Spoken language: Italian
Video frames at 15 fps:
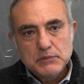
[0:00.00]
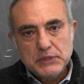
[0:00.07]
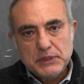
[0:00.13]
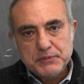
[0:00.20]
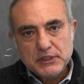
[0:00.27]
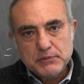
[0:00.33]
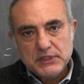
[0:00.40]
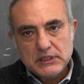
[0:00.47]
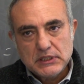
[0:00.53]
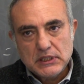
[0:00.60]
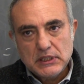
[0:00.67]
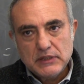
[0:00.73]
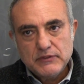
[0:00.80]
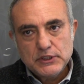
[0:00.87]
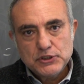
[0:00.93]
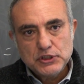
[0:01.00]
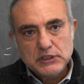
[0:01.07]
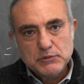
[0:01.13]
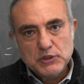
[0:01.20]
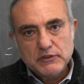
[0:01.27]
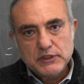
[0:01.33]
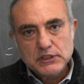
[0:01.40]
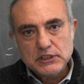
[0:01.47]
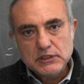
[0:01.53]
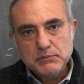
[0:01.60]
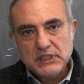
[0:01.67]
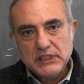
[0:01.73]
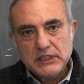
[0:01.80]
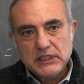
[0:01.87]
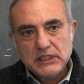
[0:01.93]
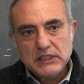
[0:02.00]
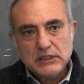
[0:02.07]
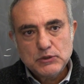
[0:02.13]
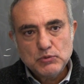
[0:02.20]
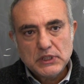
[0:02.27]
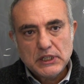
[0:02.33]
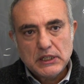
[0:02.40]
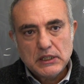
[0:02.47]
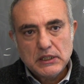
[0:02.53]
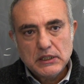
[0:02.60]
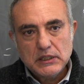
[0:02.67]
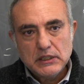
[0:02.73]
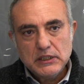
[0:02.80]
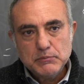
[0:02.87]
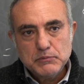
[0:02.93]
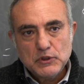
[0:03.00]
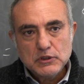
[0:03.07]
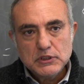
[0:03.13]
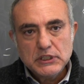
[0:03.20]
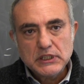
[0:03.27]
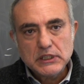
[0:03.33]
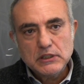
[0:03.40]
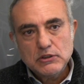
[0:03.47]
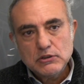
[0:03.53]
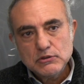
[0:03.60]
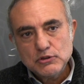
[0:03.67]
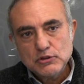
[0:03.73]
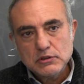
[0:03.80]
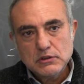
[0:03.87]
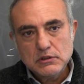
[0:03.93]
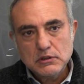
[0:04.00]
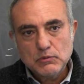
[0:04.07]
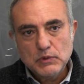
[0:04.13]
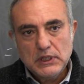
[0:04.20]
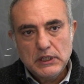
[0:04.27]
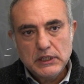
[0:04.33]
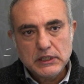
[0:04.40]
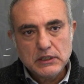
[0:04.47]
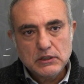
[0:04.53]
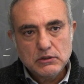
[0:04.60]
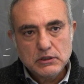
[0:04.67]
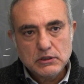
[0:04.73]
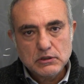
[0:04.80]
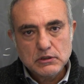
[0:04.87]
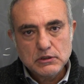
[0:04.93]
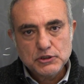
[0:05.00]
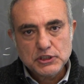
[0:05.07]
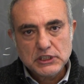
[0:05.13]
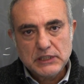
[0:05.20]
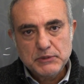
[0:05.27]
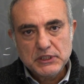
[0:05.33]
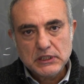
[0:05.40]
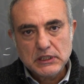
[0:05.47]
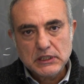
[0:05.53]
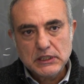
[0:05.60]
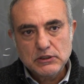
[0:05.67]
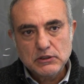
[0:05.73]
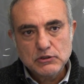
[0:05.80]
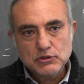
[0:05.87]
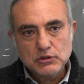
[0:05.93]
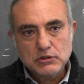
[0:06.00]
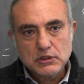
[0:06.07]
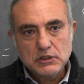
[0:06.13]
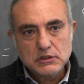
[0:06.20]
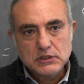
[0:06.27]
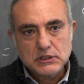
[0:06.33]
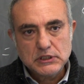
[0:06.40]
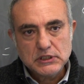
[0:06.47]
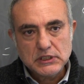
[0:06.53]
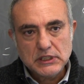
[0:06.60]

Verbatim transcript: ma permetterà invece di muoversi in maniera naturale in mondi che non sono quelli che noi conosciamo e che cadono sotto i nostri